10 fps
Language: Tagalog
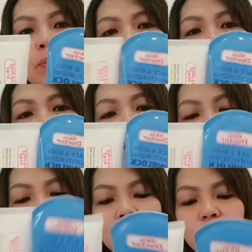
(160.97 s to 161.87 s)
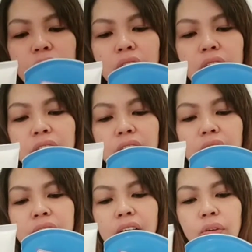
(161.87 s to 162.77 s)
pare-pareho lang siya,
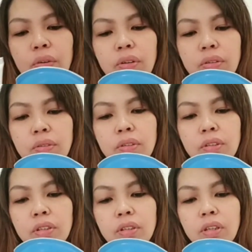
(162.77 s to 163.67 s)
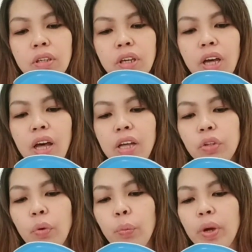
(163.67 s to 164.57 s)
sila na ano. Uh, ito
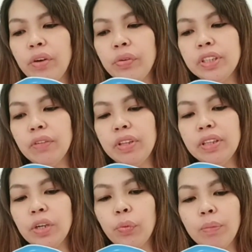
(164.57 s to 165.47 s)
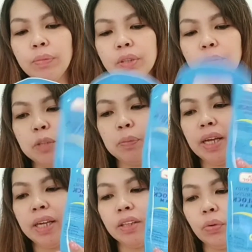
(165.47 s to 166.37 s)
ay 170 grams. Mas
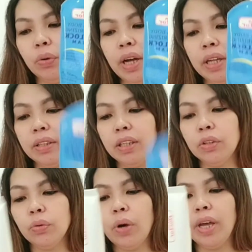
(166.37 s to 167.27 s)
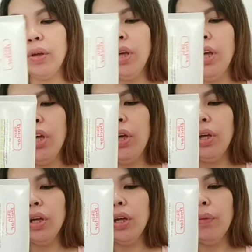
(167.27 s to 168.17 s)
malaki ito at ito ay
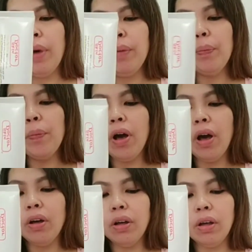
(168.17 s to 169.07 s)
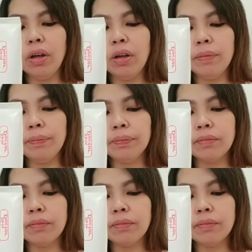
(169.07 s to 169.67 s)
5, um,